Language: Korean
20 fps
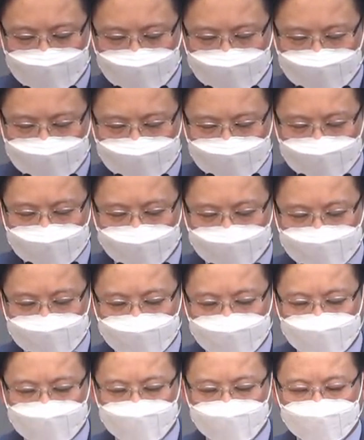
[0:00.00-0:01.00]
하나님
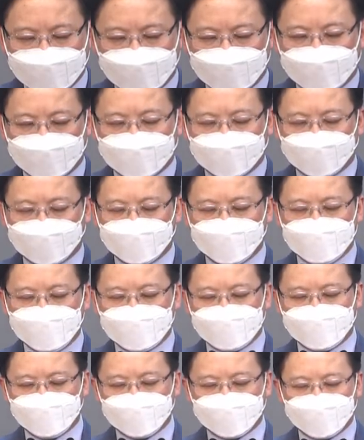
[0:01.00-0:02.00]
감사합니다. 오늘 이
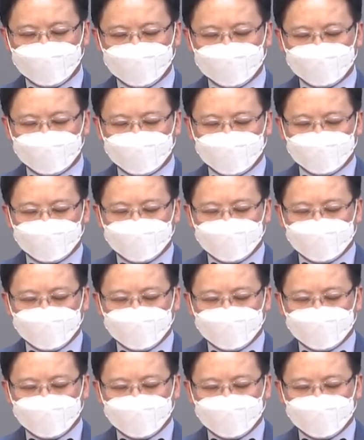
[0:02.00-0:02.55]
새벽에도